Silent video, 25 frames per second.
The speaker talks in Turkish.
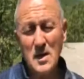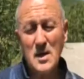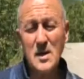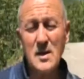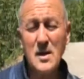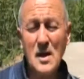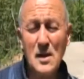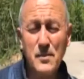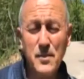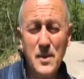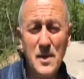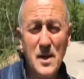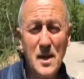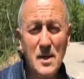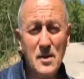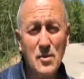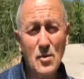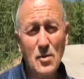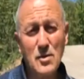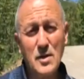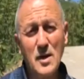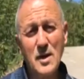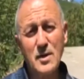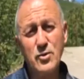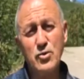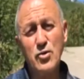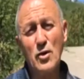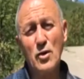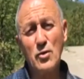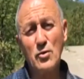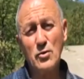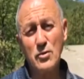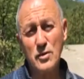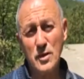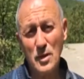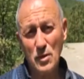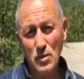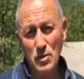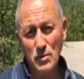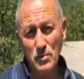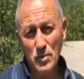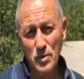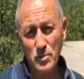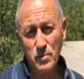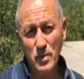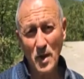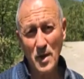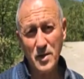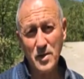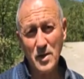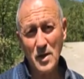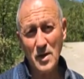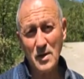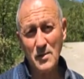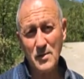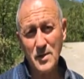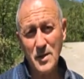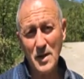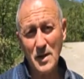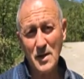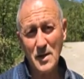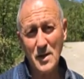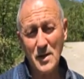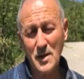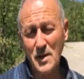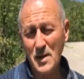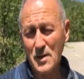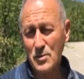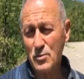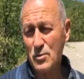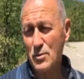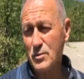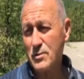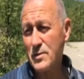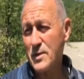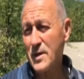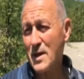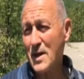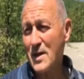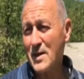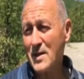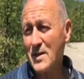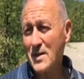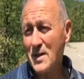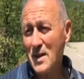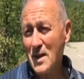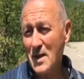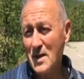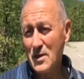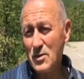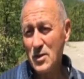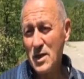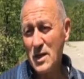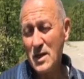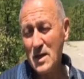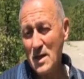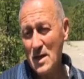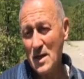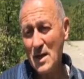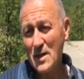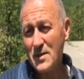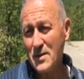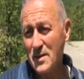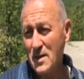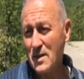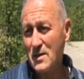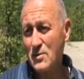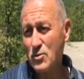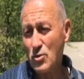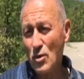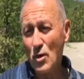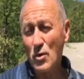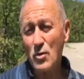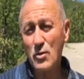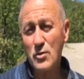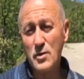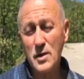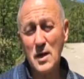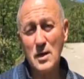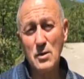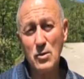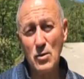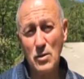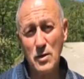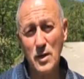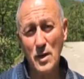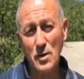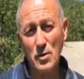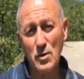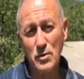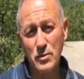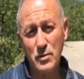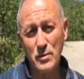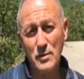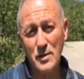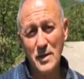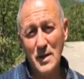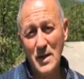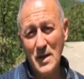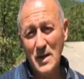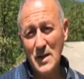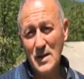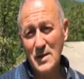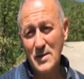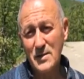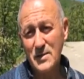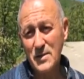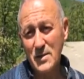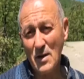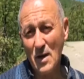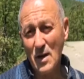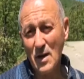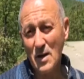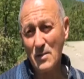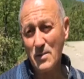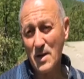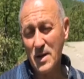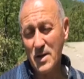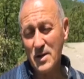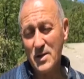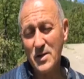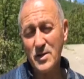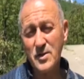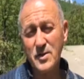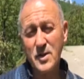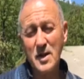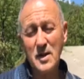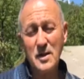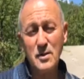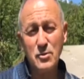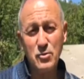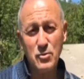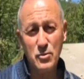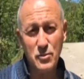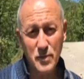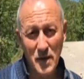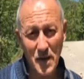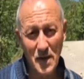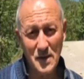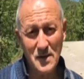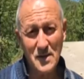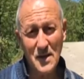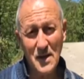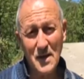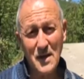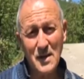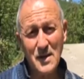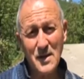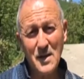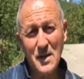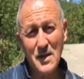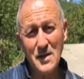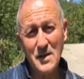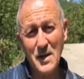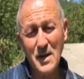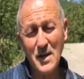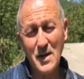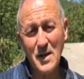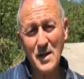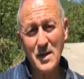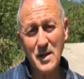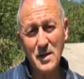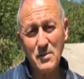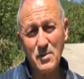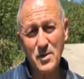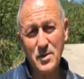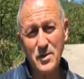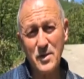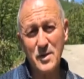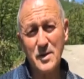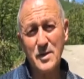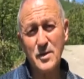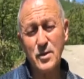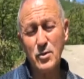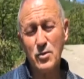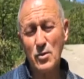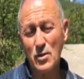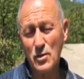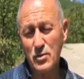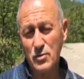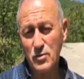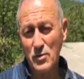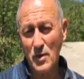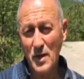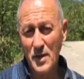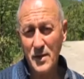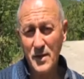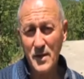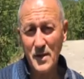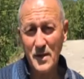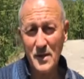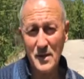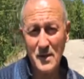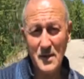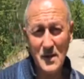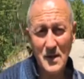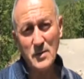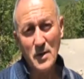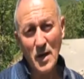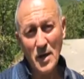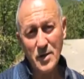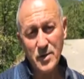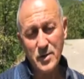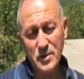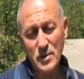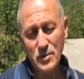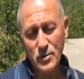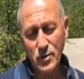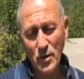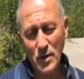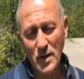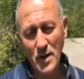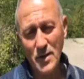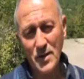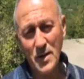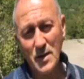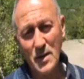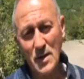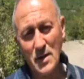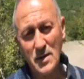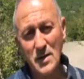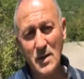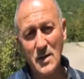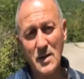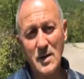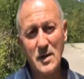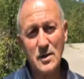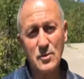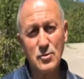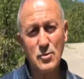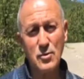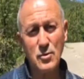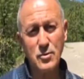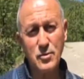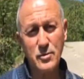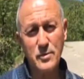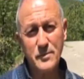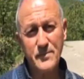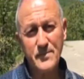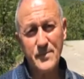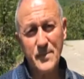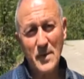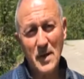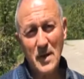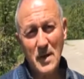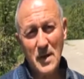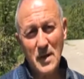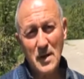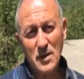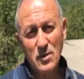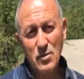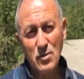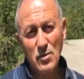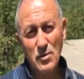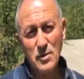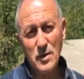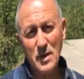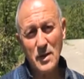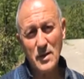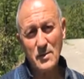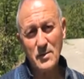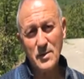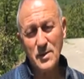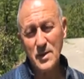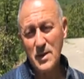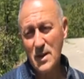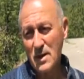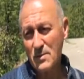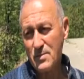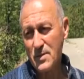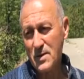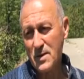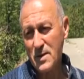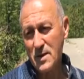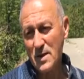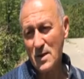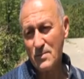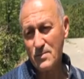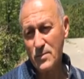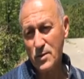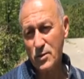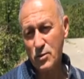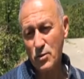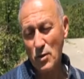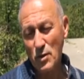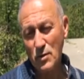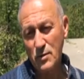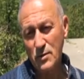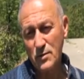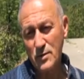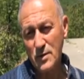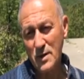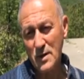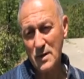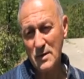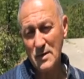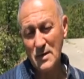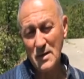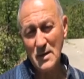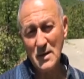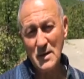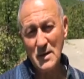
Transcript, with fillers: Yeni yapılan yollar çok güzel olmuş. Başkanımıza Allah razı olsun. Yani ilgilendi. Çok güzel yollar oldu. araba gidiş geliş güzel. Yani herhangi bir sıkıntı yok şu anda. Aşkın törenden Allah razı olsun. Yollarımızın hepsini yaptı. Çok güzel.